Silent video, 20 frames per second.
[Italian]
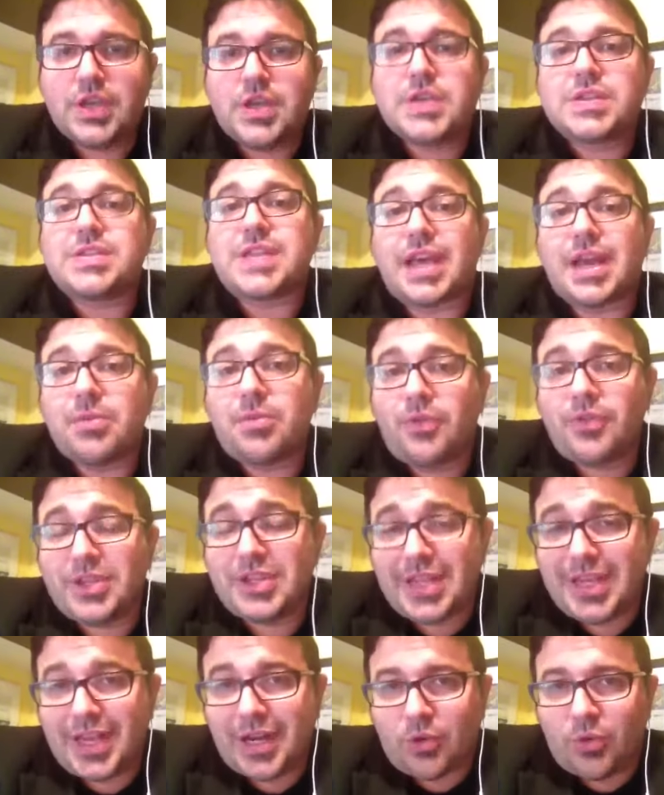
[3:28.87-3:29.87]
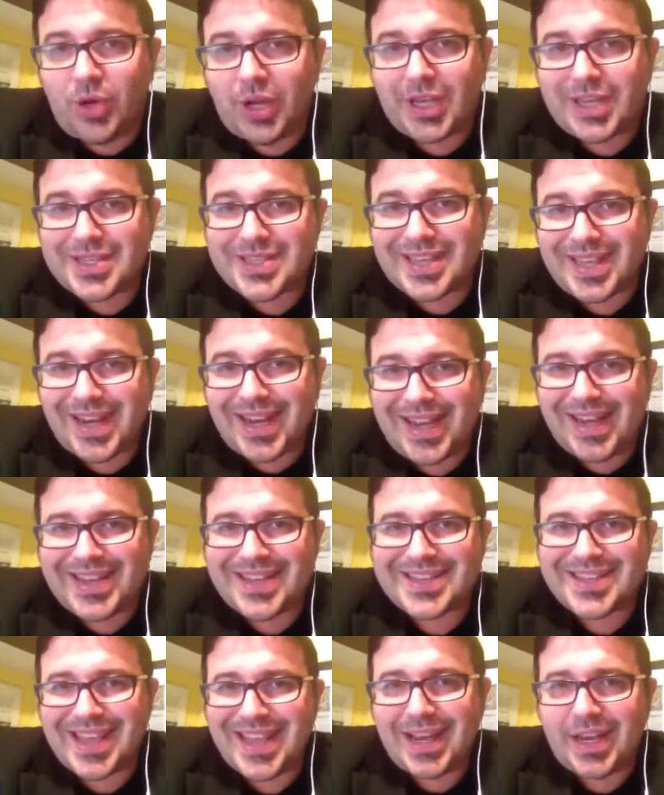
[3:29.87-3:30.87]
Staremo a vedere vedere quella che sarà la
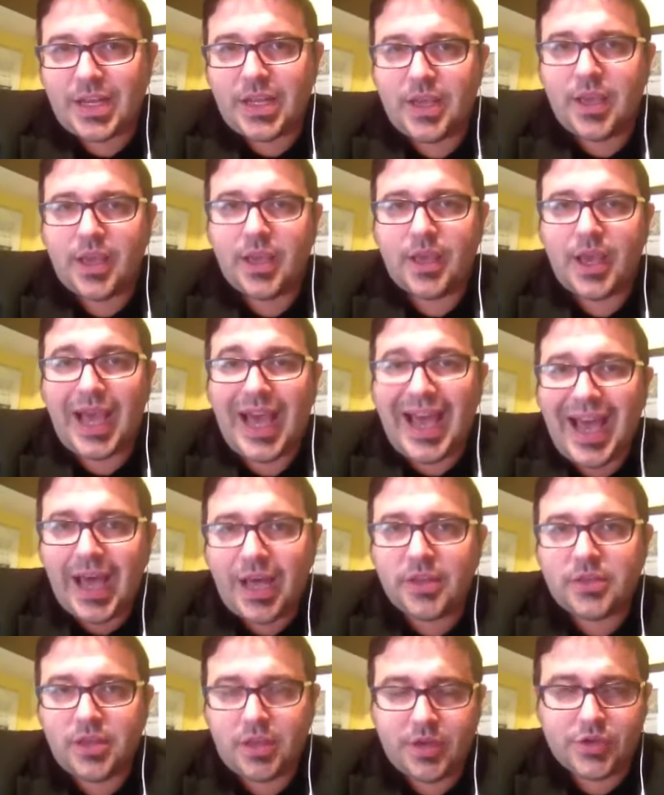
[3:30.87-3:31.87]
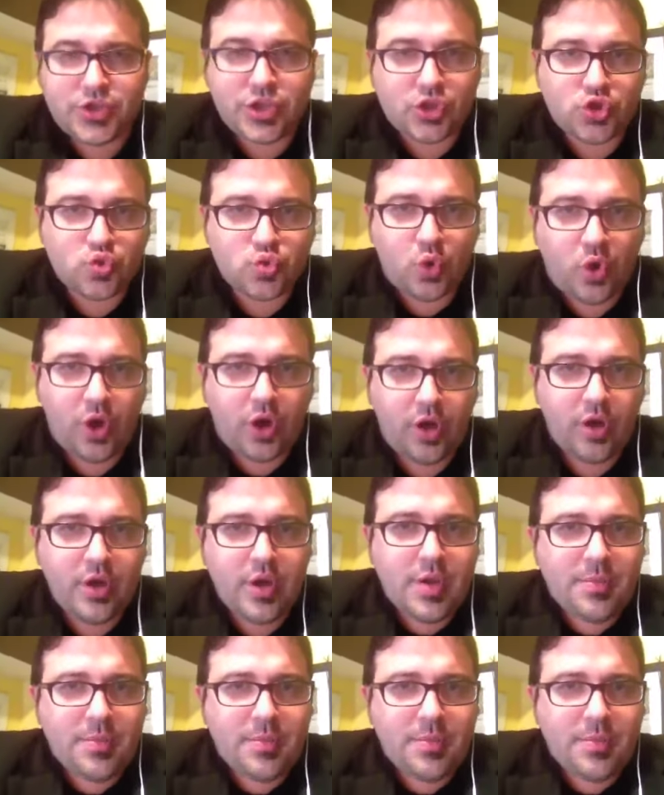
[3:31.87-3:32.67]
Serie A del Sassuolo.